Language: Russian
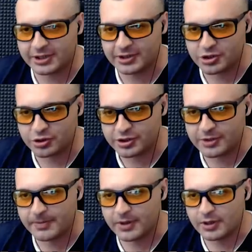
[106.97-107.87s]
отношусь.
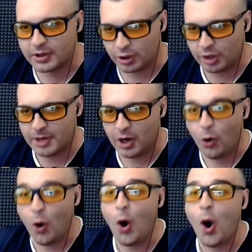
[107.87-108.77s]
Кроме...
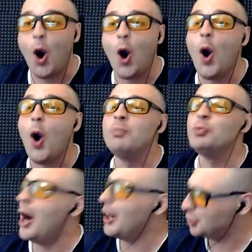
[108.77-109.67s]
О,
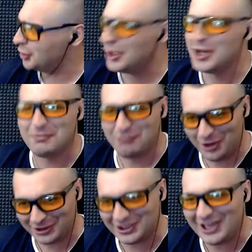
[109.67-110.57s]
нагиб!
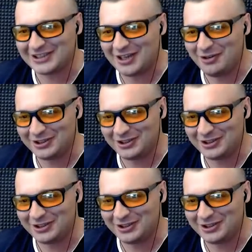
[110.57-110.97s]
Вот это вот